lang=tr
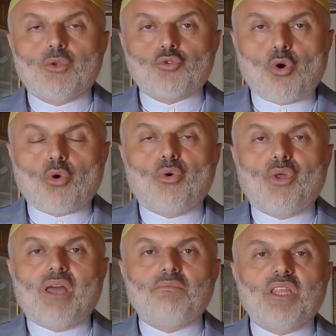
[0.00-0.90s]
çok
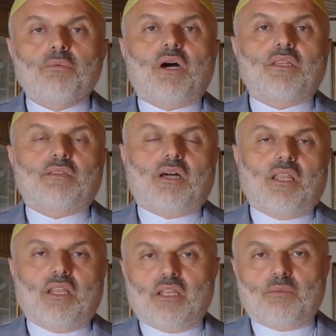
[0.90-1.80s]
önemli ibadet
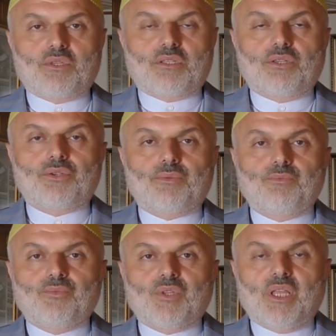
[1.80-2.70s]
hanelerimizdir.
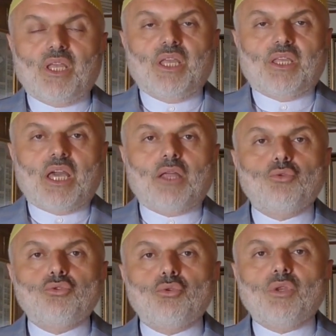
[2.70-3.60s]

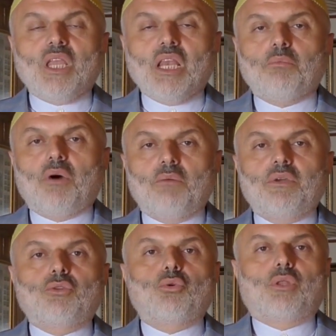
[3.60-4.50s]
Yeryüzünün ilk
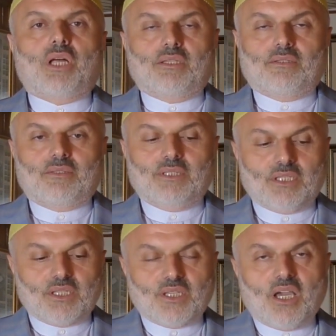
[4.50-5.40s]
mabedi olan
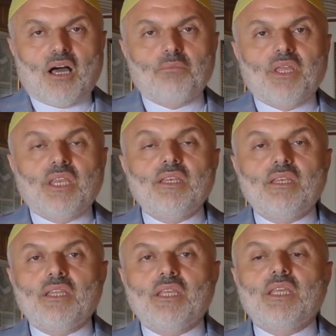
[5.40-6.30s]

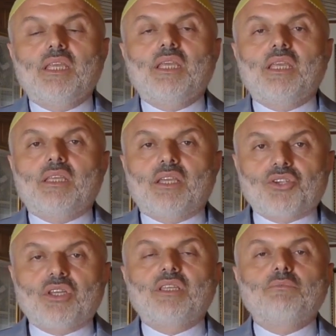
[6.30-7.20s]
Kabe'nin
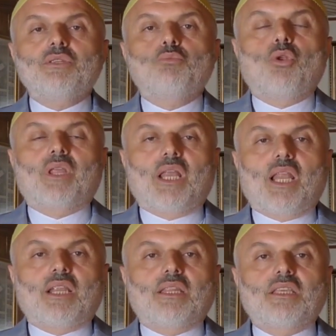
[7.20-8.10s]
yaşadığımız
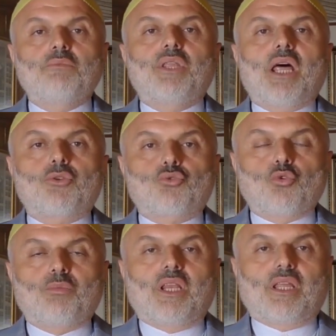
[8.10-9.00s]
bölgelerdeki birer
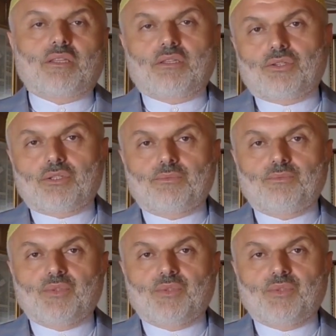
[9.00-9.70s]
şubeleridir.